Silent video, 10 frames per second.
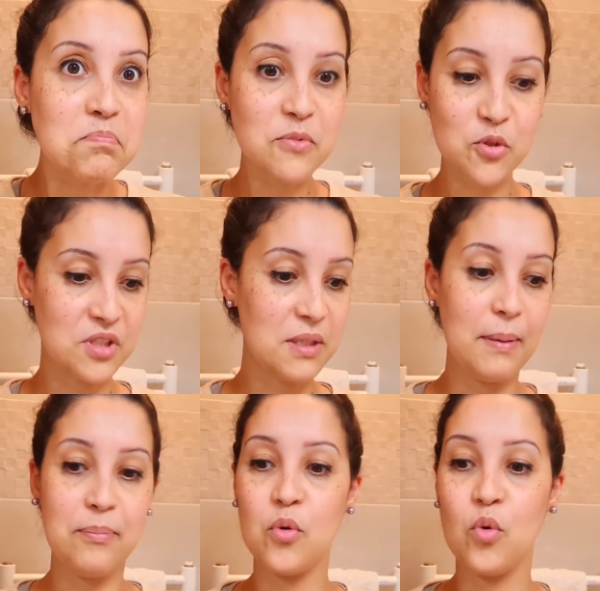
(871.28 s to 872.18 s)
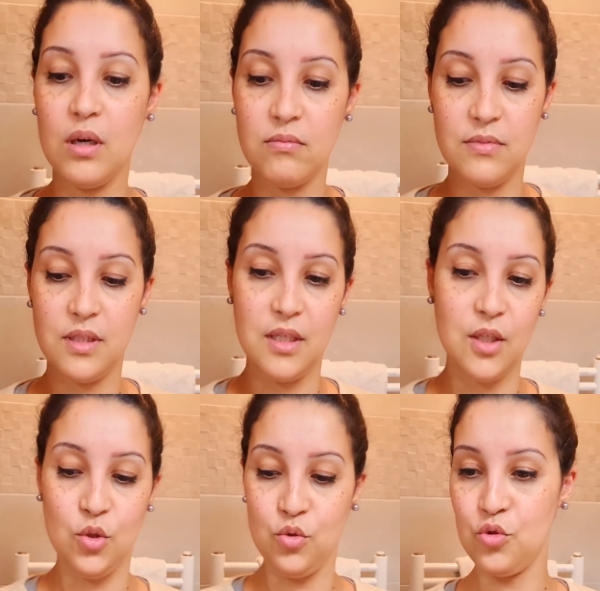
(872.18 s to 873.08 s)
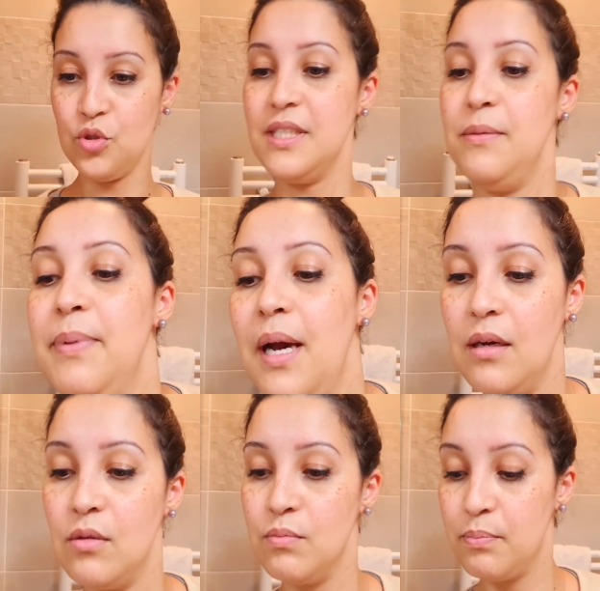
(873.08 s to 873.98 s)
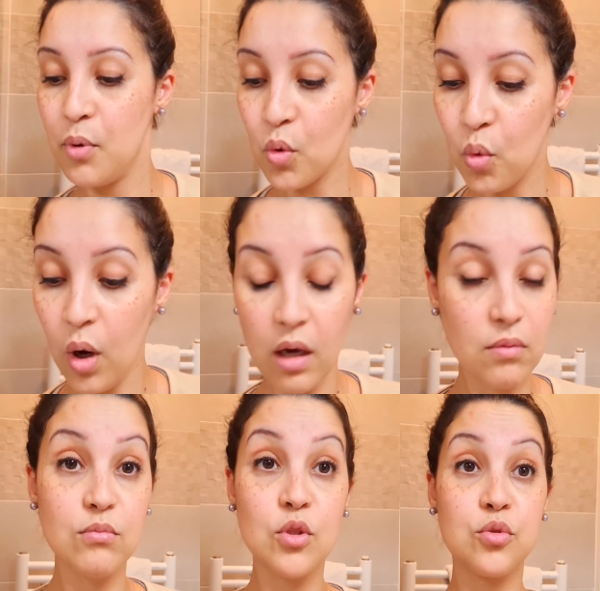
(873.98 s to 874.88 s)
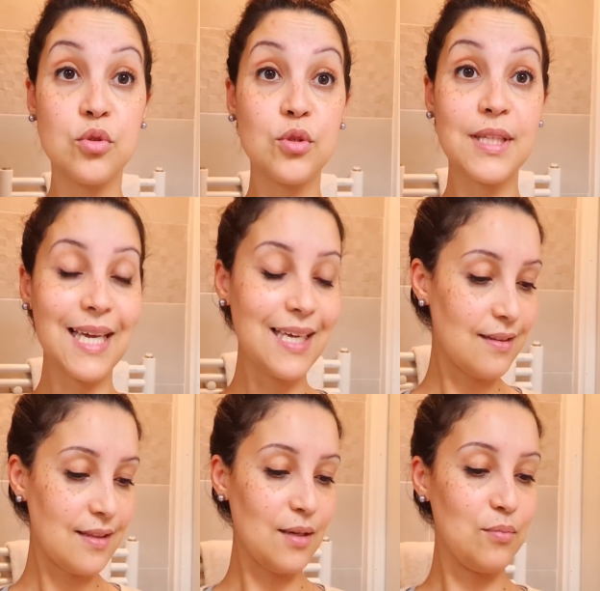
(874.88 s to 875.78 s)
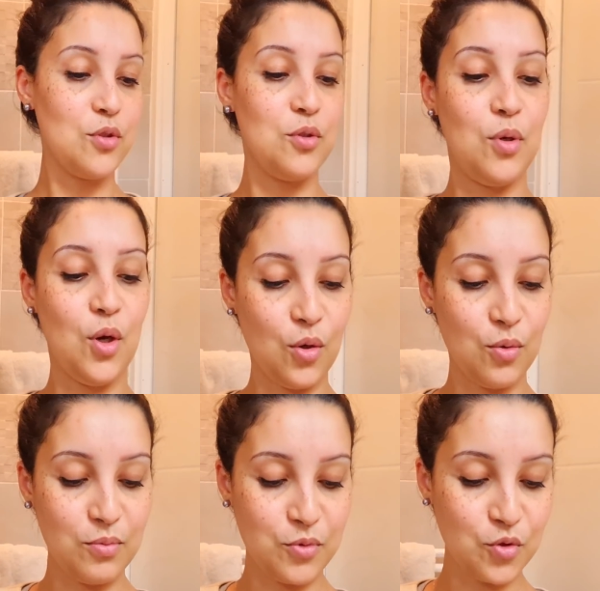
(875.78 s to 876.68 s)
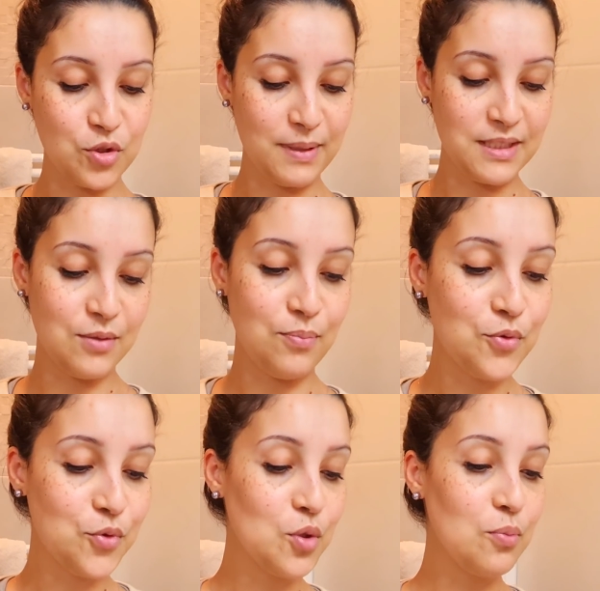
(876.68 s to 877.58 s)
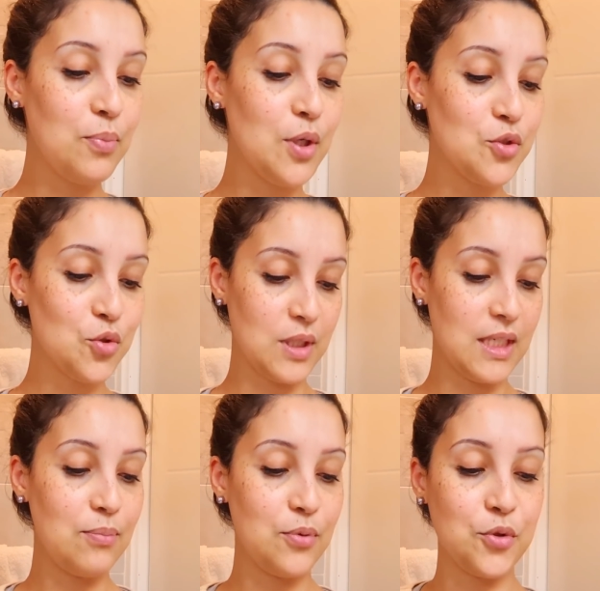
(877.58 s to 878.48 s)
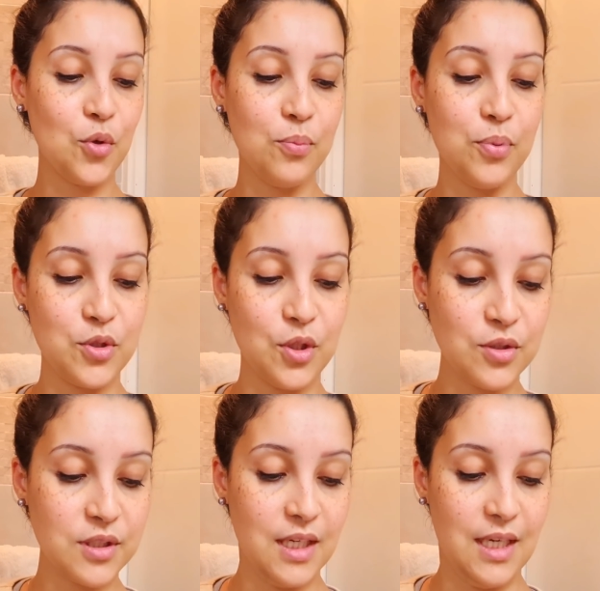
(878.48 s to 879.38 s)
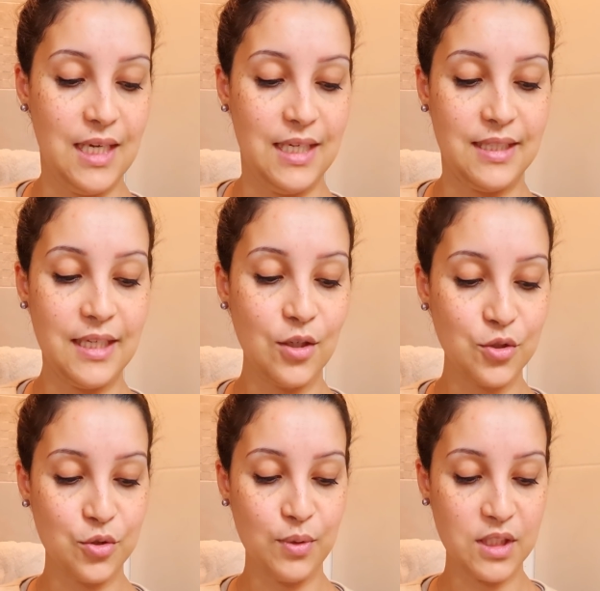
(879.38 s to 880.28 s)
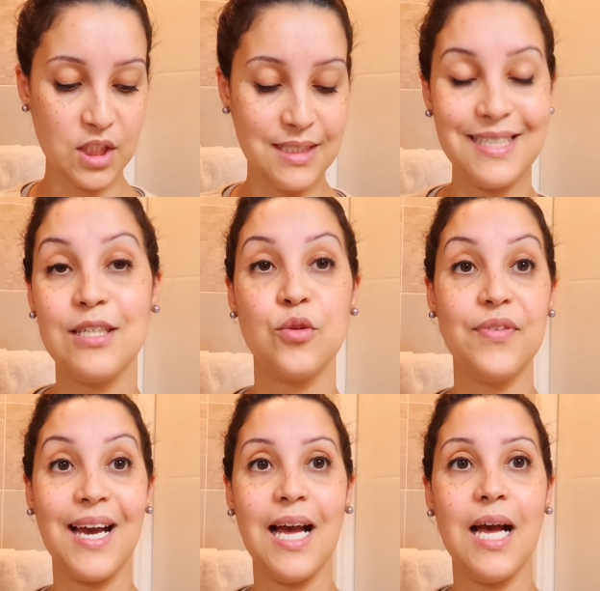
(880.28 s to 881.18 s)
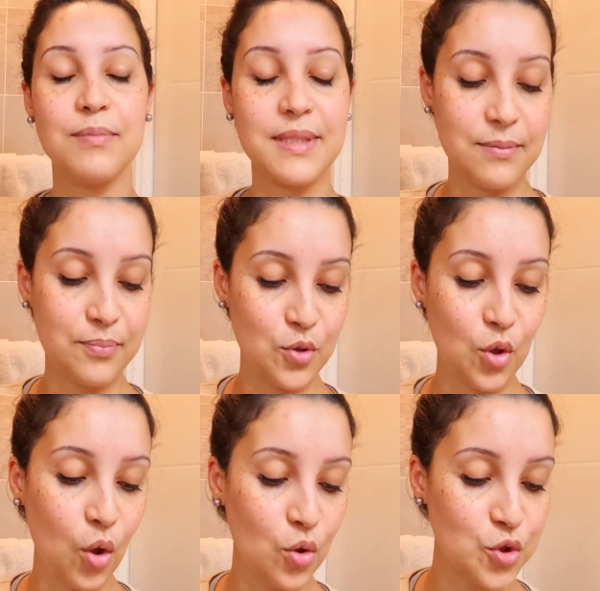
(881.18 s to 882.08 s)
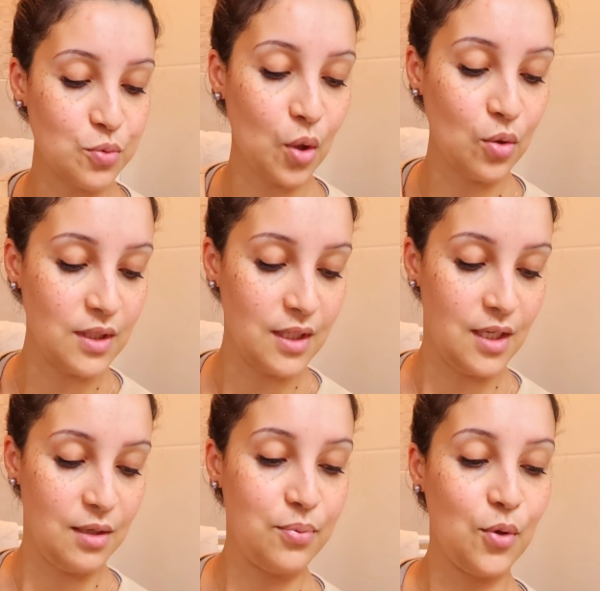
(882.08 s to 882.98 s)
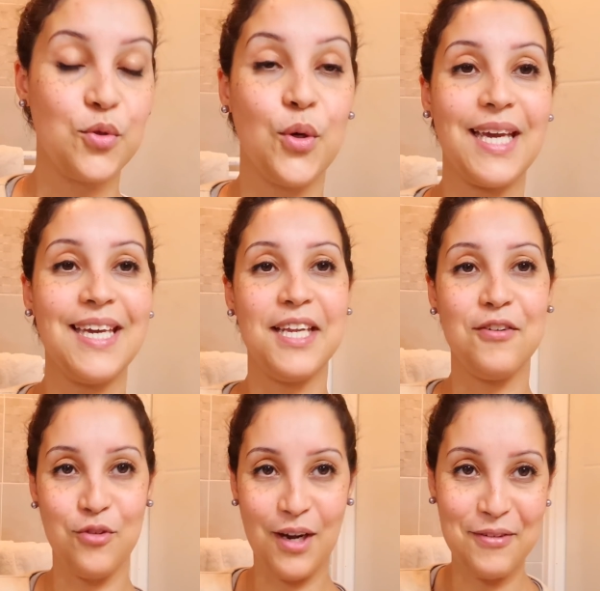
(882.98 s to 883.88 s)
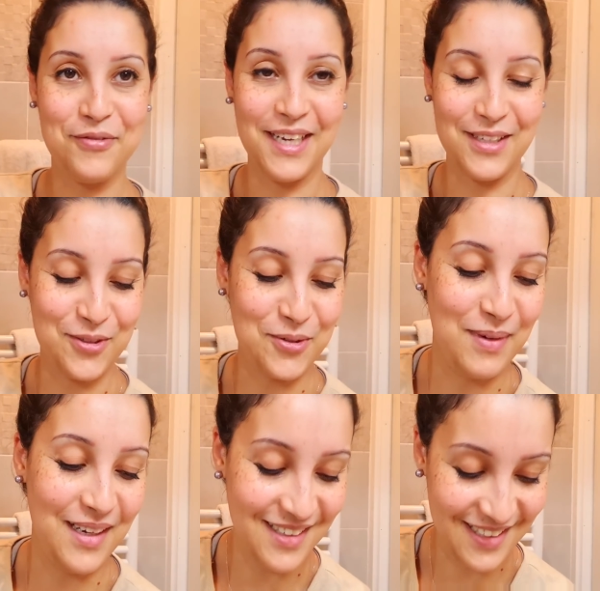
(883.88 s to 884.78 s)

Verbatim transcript: Je sais pas pourquoi. Je sais pas pourquoi, mais je suis de très très bonne humeur. En même temps, j'ai passé plutôt une bonne journée, plutôt reposante. D'ailleurs, ce soir, j'ai essayé de faire un petit peu de rangement pour ne rien avoir à faire demain.